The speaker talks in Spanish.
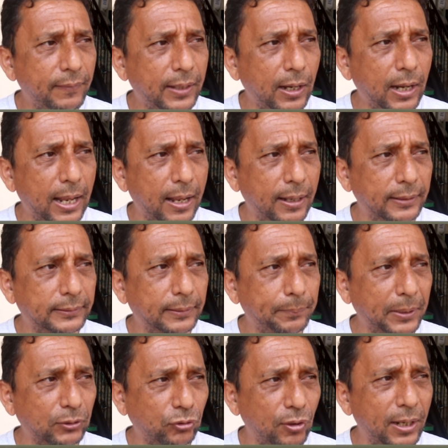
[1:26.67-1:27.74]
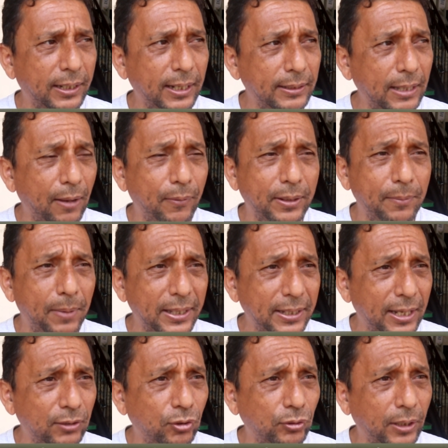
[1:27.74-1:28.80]
de las personas que andaban
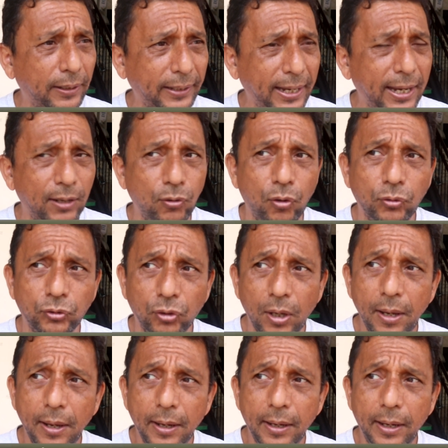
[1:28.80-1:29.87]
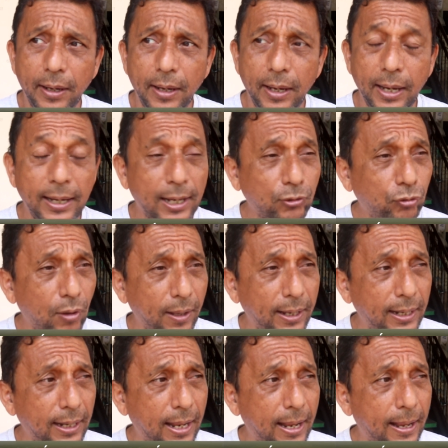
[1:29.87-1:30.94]
invadiendo terrenos, eh, en la ciudad
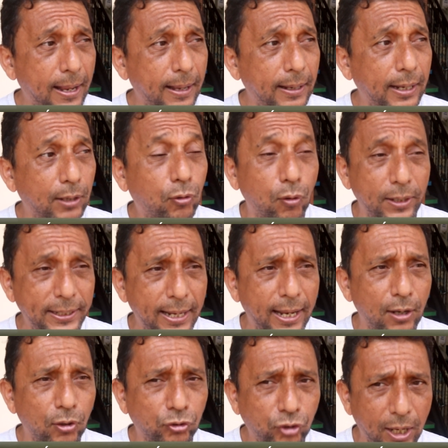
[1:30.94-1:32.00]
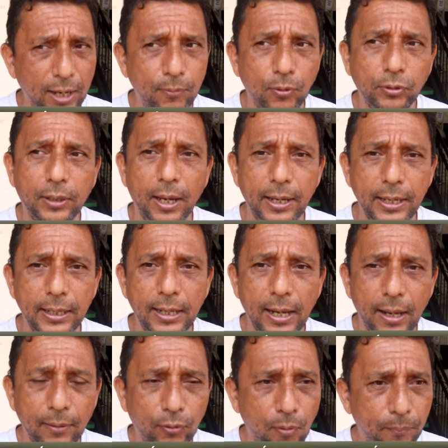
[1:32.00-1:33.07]
de la eh, Colina de los Ceibos, que ahí
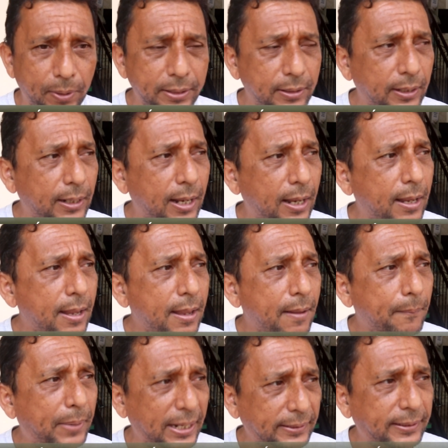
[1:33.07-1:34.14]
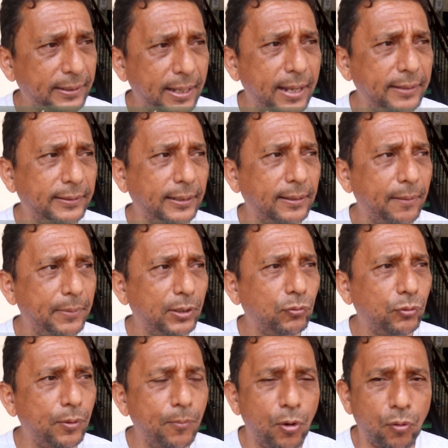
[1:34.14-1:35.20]
la compañera presidenta, también
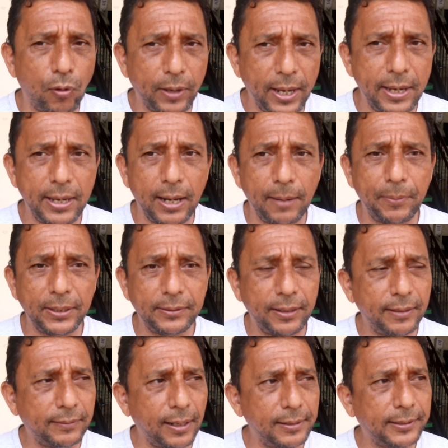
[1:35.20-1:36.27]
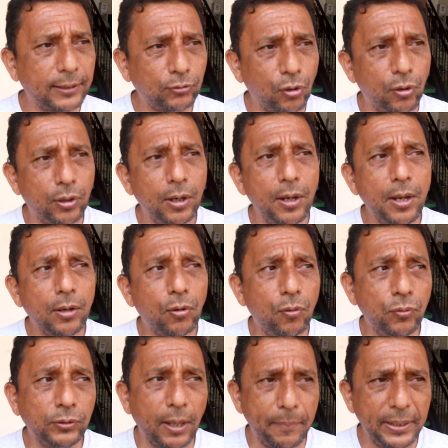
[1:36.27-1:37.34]
estuvimos con ella, la presidenta del sector,
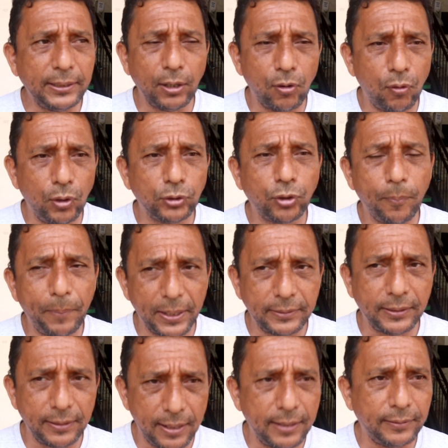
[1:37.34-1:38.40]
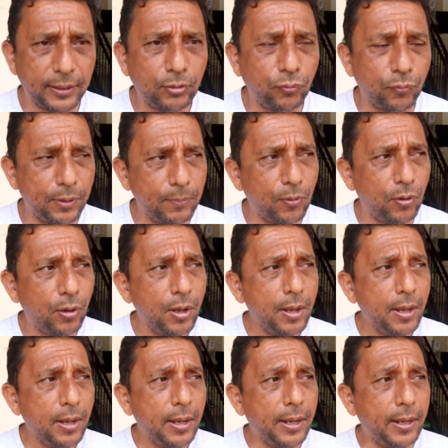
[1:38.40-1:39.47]
conjuntamente con otros presidentes estuvimos
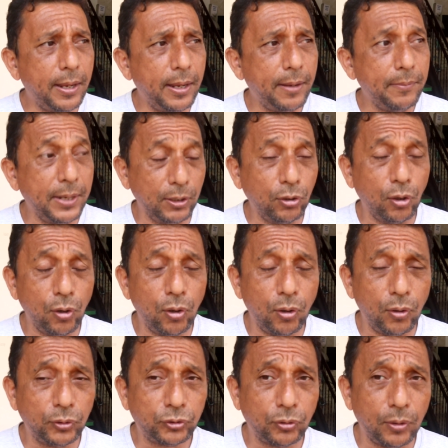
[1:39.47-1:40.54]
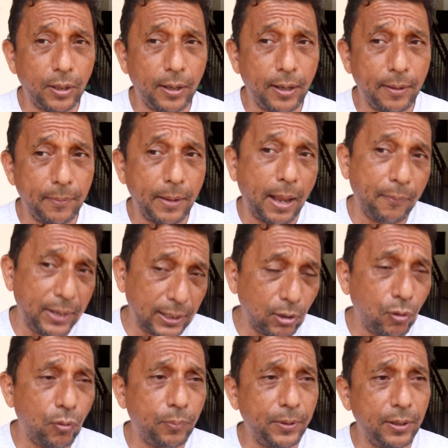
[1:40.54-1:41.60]
eh, los, eh, a ver
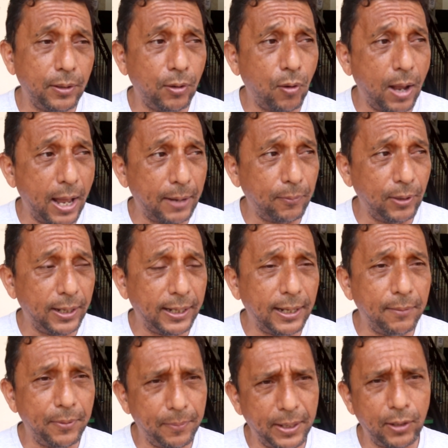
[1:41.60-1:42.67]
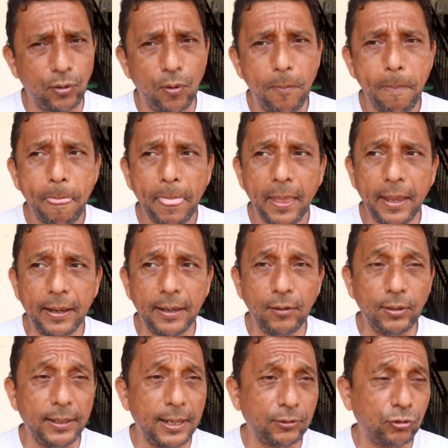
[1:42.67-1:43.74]
los, árboles en el vivero
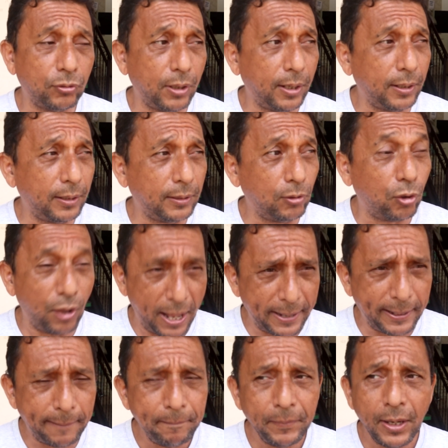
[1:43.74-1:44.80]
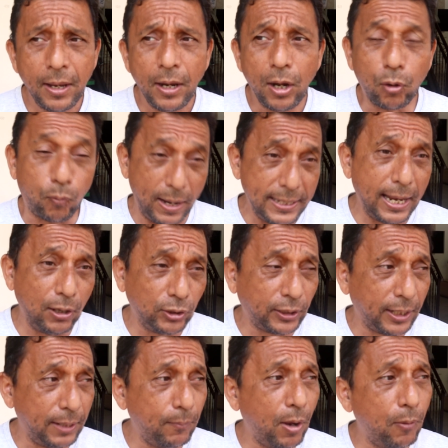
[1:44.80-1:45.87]
en, en, la, en Lodana, lo cual ya lo
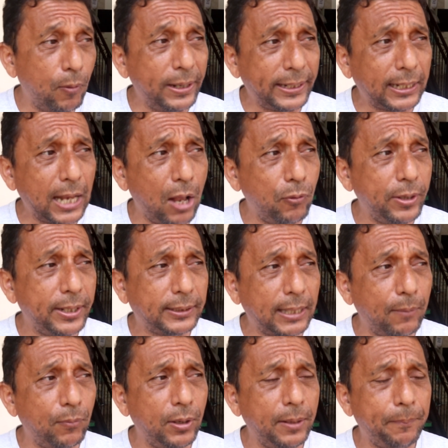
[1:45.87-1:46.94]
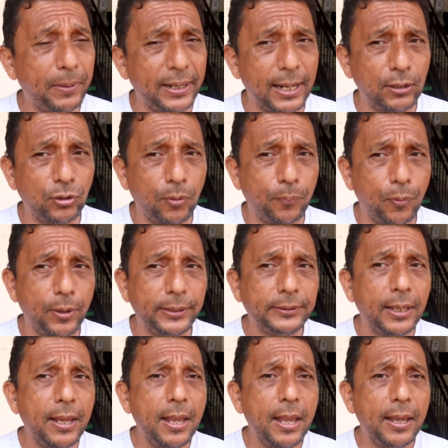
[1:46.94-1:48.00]
tenemos a buen recaudo y estamos esperando
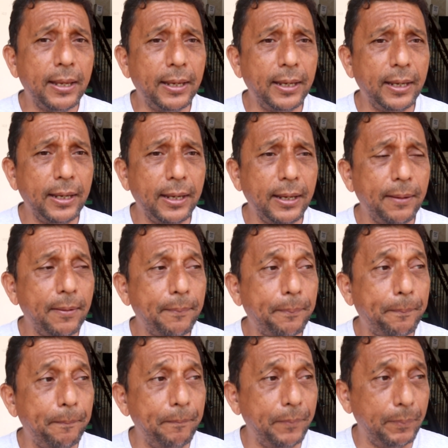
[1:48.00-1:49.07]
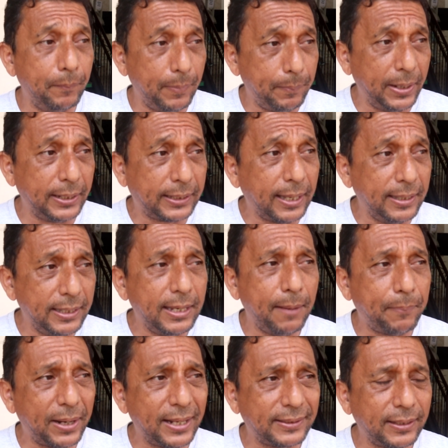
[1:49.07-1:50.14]
pues ver qué
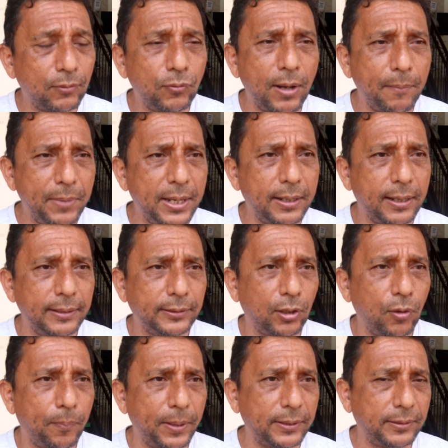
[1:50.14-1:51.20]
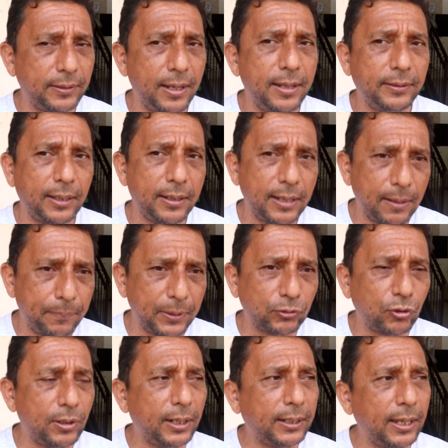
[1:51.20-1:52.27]
día para hacer una minga entre los presidentes y las
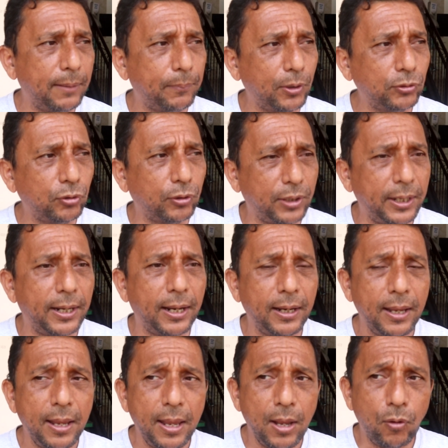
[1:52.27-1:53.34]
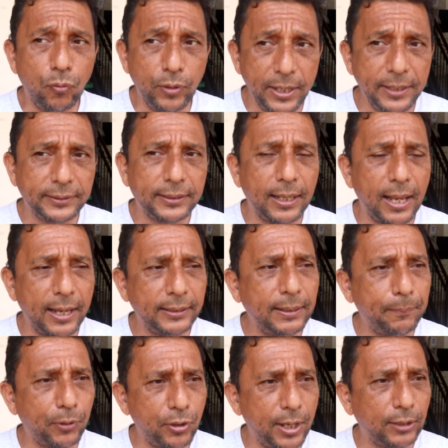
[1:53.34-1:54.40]
personas que de pronto quieran unirse a
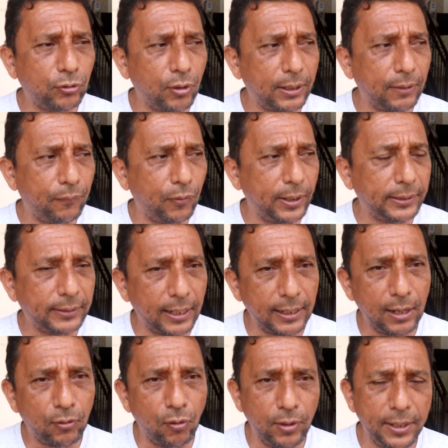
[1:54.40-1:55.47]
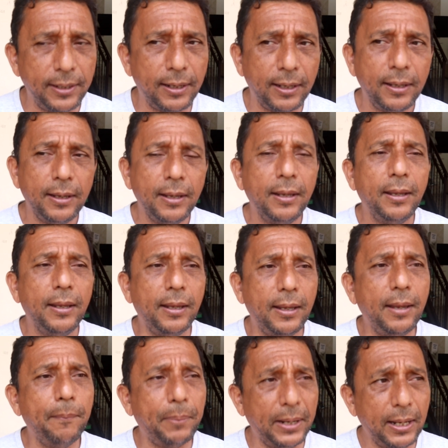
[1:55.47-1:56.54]
este proyecto de reforestar las colinas
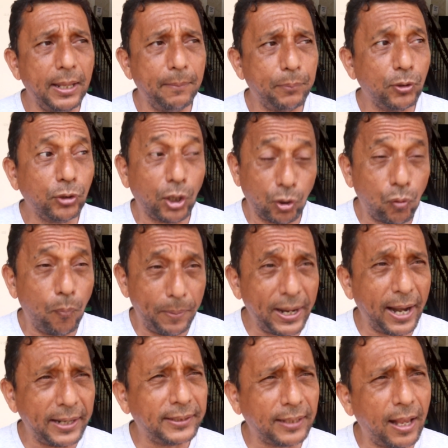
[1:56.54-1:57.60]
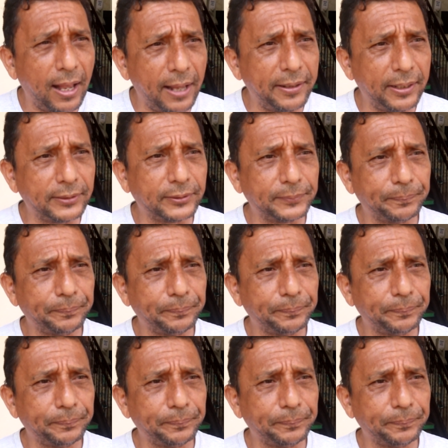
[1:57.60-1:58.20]
para de pronto recuperar esas áreas